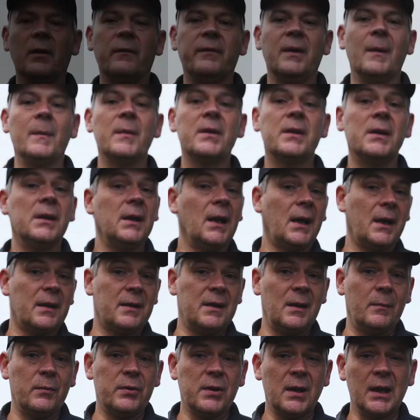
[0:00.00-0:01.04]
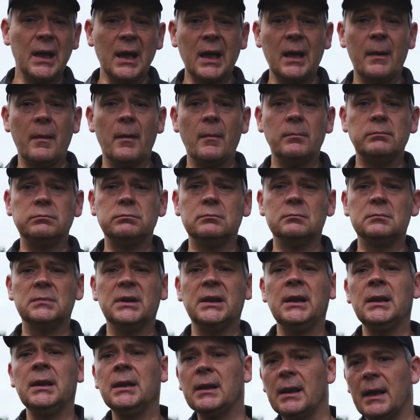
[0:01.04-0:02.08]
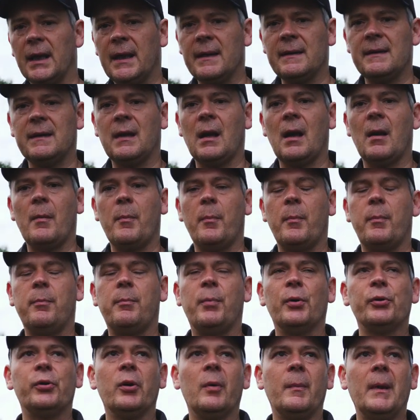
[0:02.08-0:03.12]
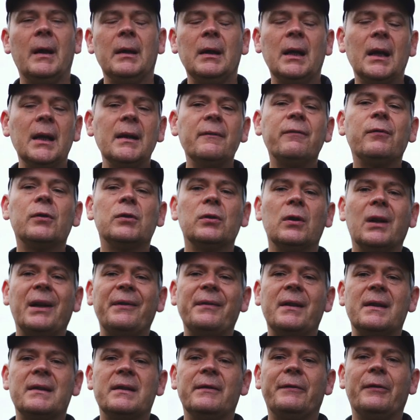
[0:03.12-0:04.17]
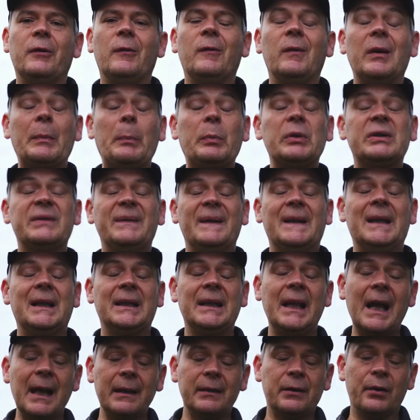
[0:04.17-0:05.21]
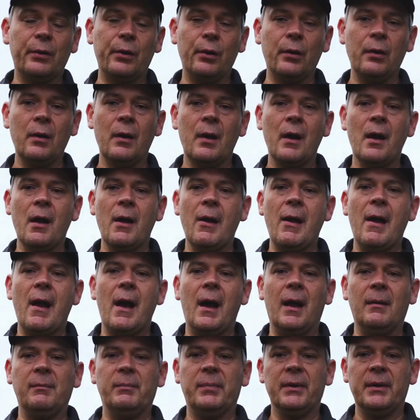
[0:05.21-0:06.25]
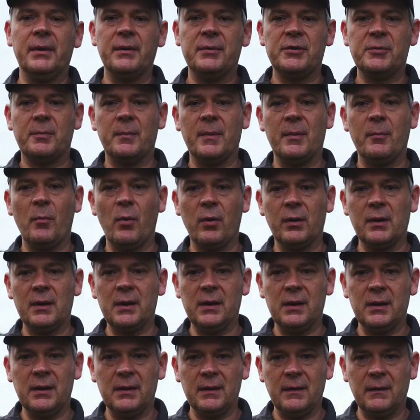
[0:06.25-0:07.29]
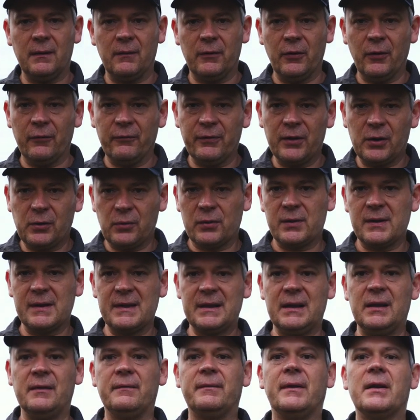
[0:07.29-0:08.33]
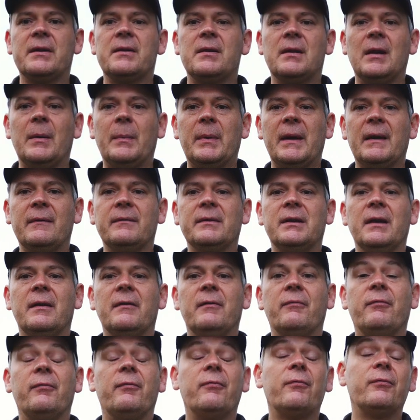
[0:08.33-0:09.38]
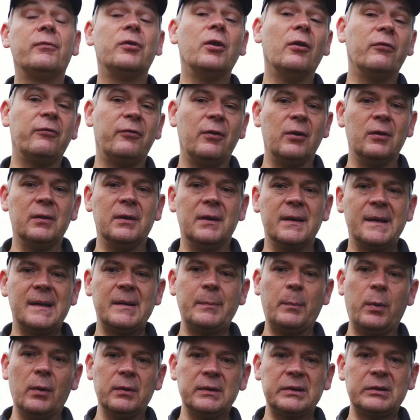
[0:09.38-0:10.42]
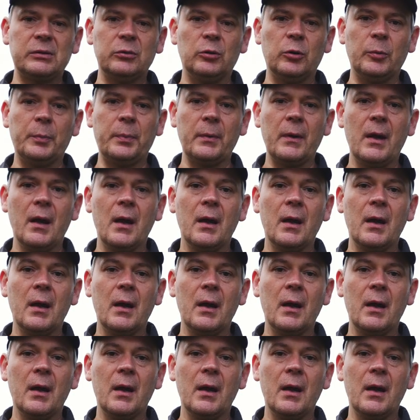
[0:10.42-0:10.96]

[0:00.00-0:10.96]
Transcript: To wiemy, że nie każdemu się taka ingerencja podoba, ale fotografia cyfrowa pozwala na to, abyśmy mogli ją wykorzystywać naprawdę w dowolny sposób